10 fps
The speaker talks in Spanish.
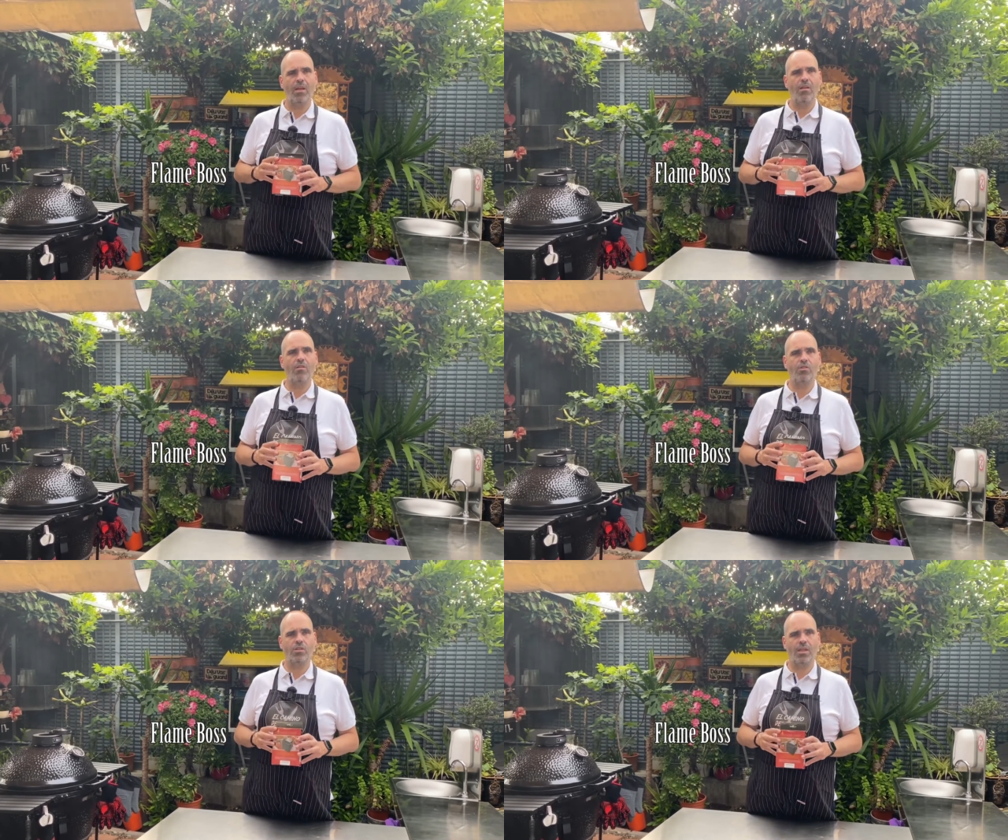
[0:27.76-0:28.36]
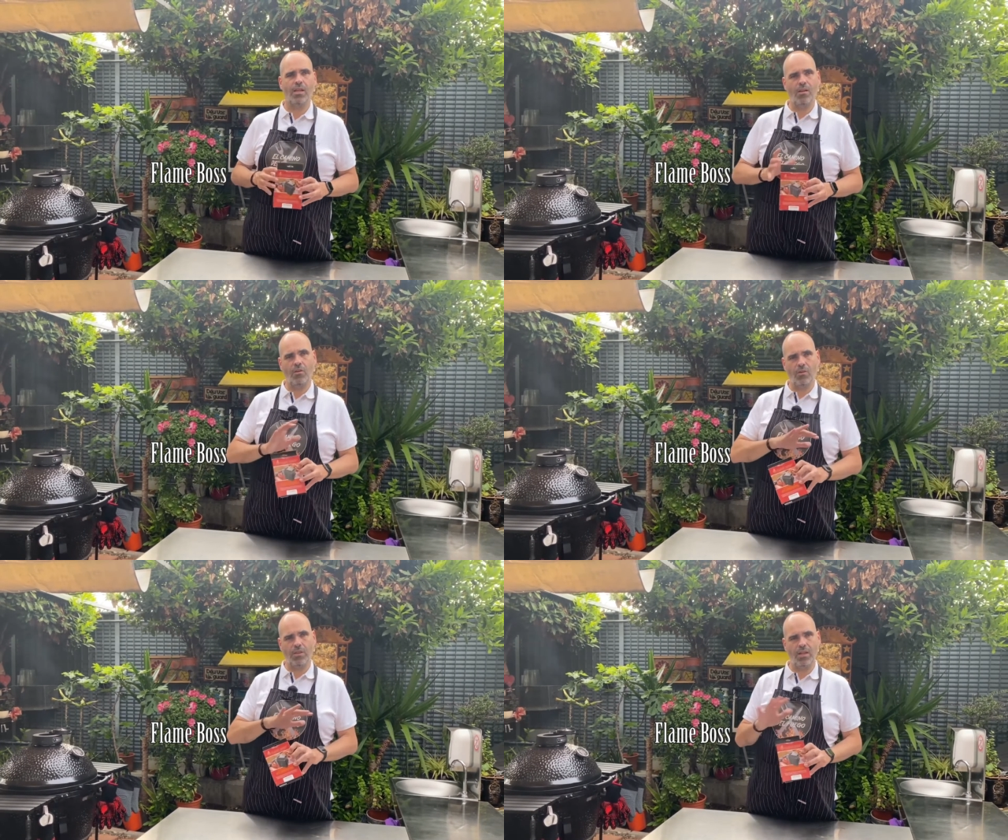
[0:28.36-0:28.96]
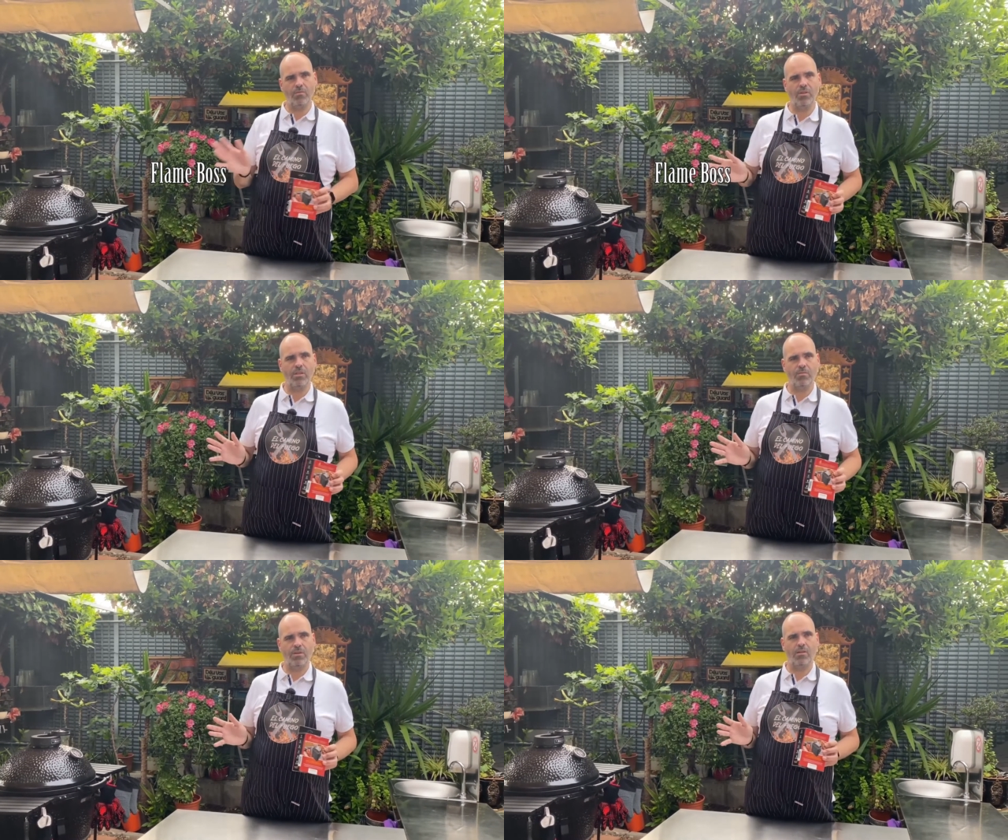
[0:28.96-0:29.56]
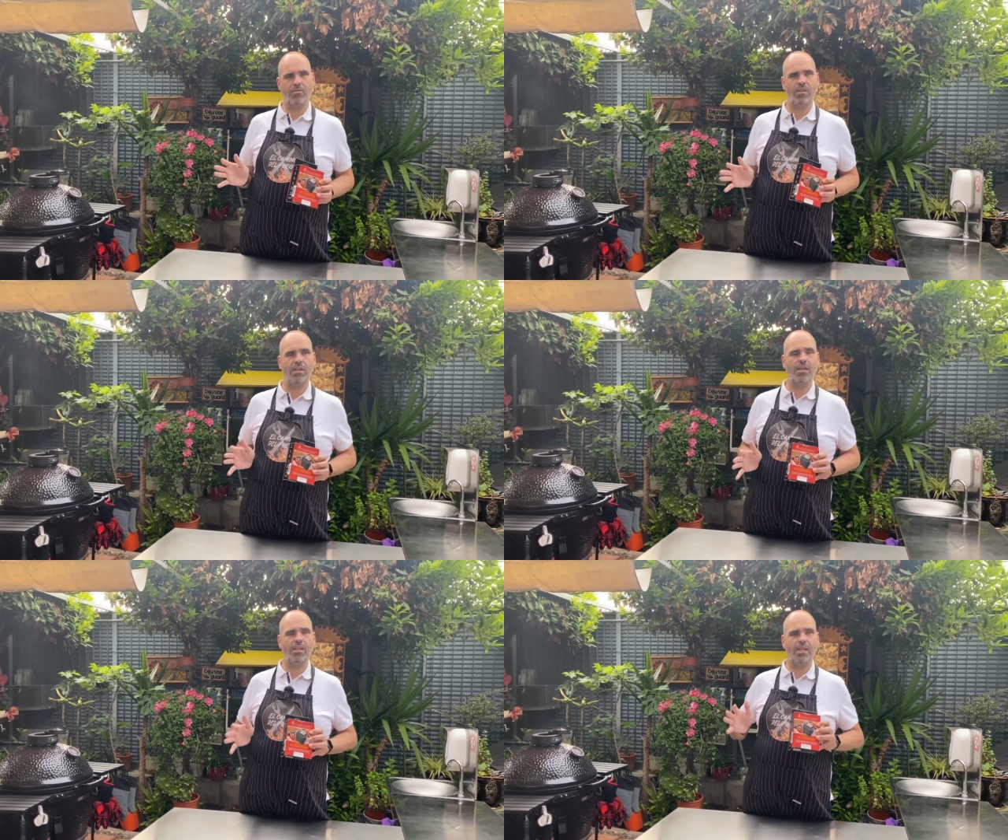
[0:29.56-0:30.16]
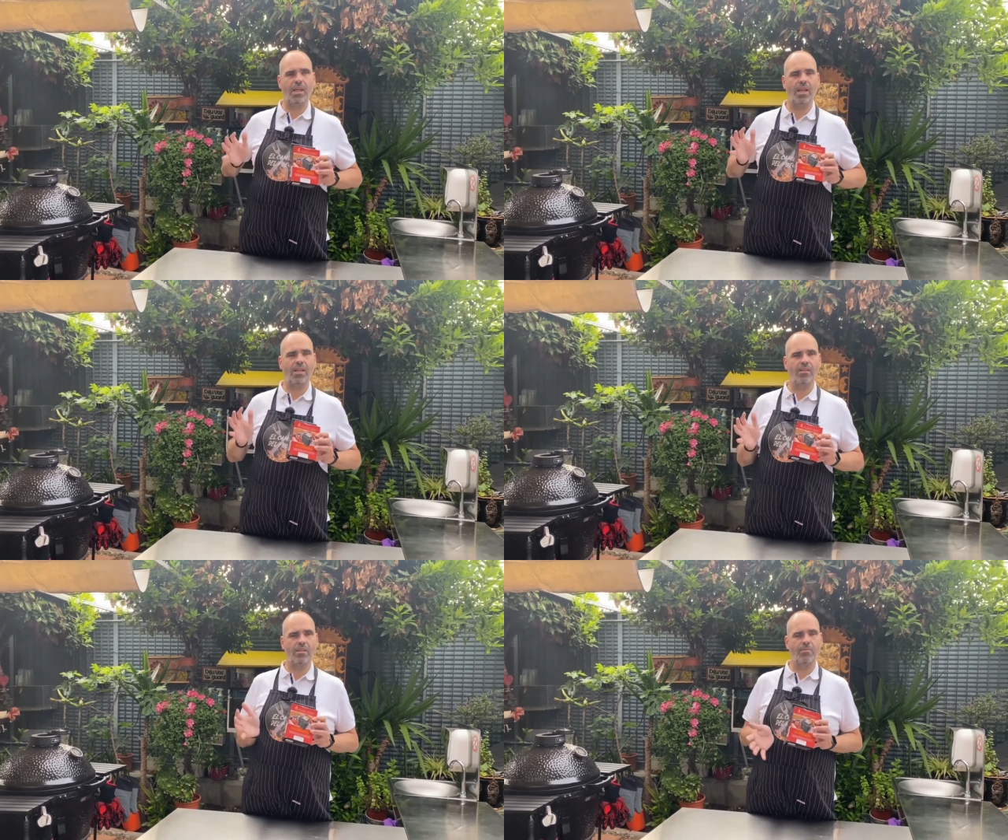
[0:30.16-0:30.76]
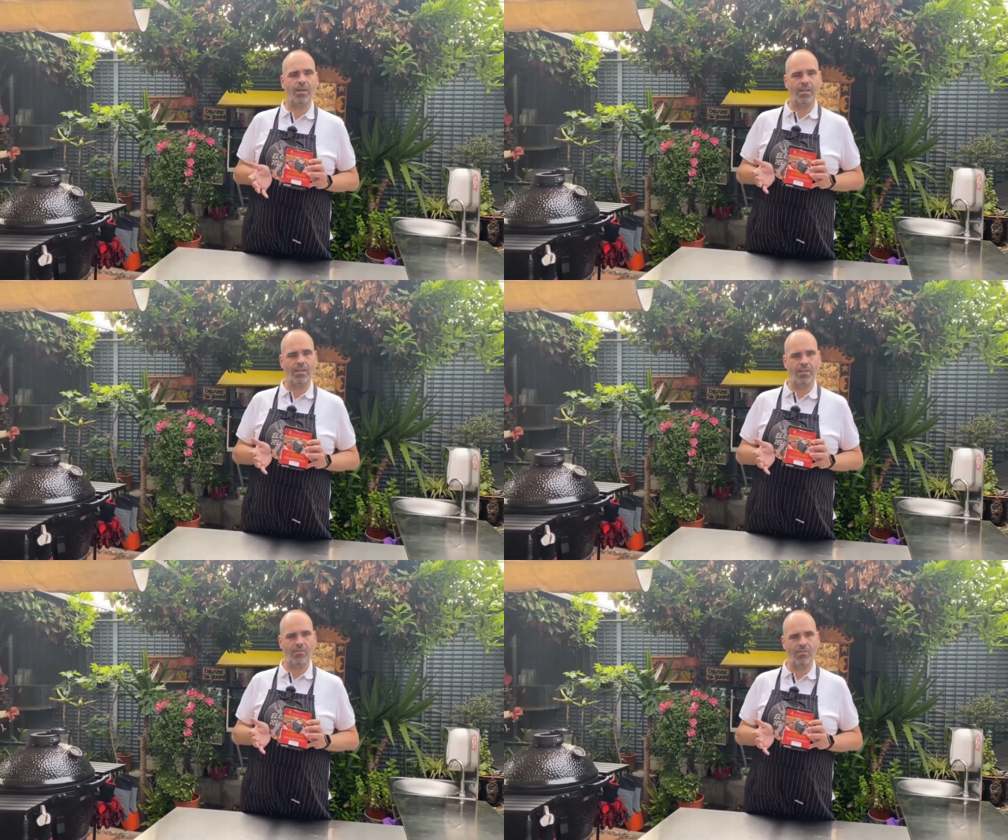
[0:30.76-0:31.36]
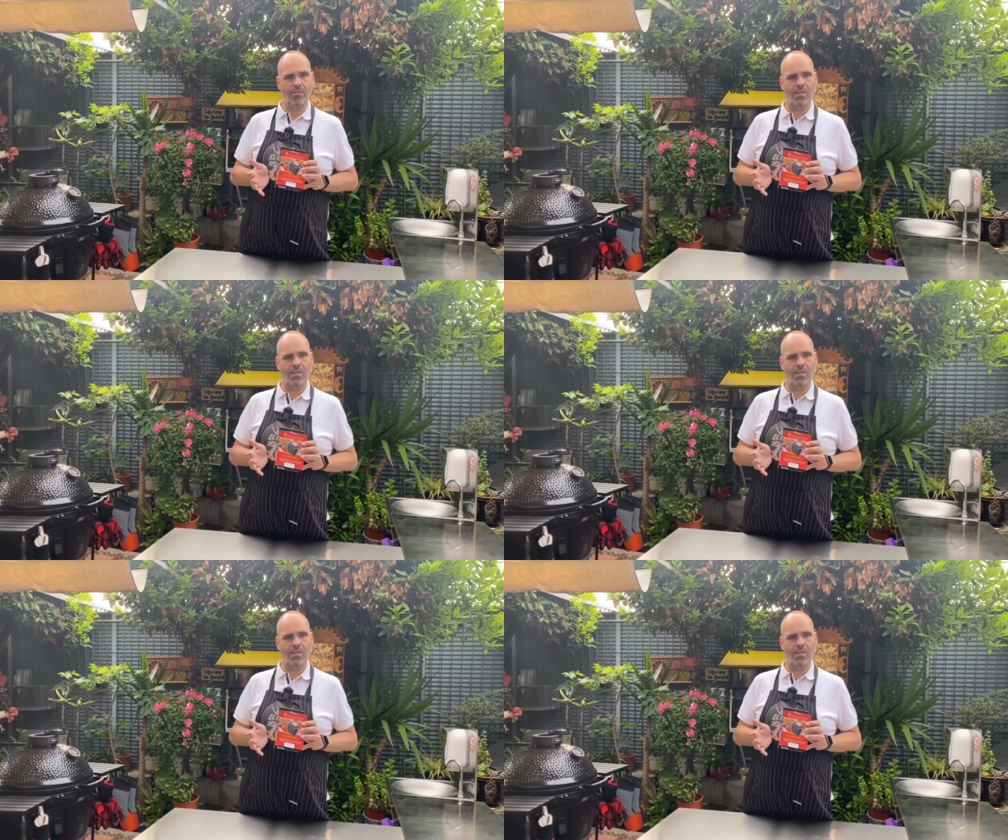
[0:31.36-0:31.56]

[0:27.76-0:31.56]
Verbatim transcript: Los que lo odian a muerte porque consideran que es el antiparrillero